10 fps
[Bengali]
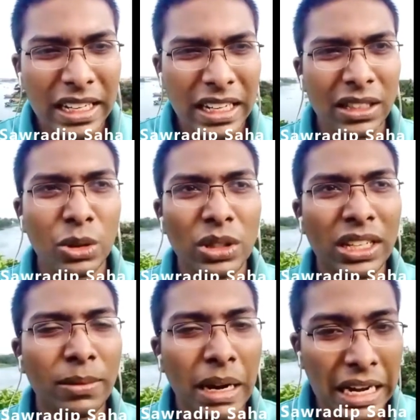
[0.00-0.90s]
এই
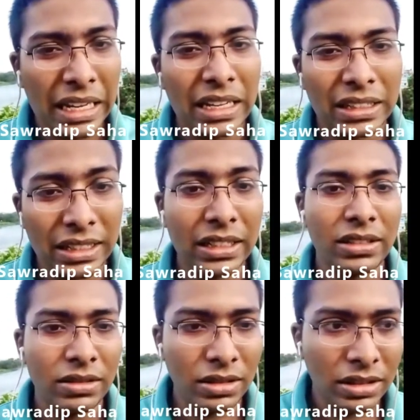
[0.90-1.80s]
এতদিনে ভাইয়াদের
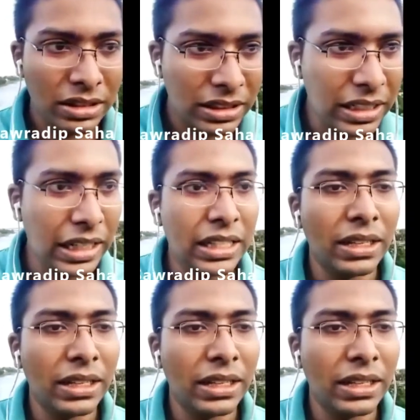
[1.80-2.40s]
সাথে